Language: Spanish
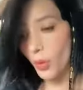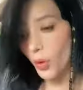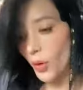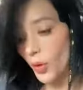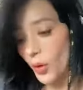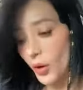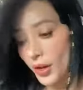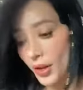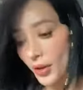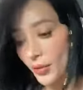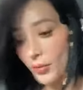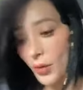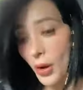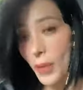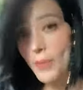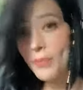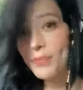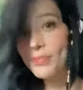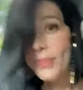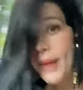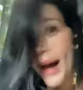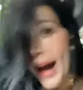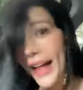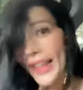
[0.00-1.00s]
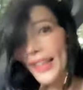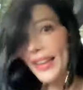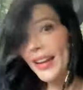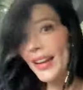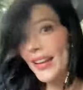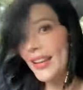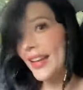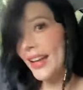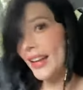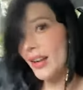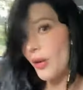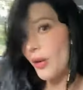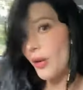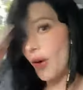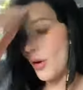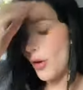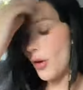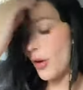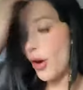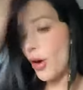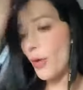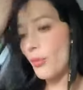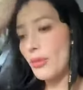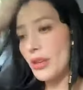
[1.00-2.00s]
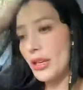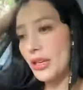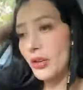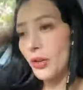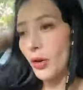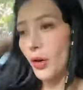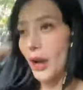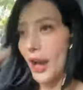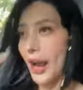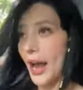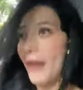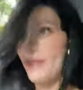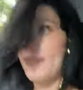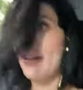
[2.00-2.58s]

Muy, muy padre y económico,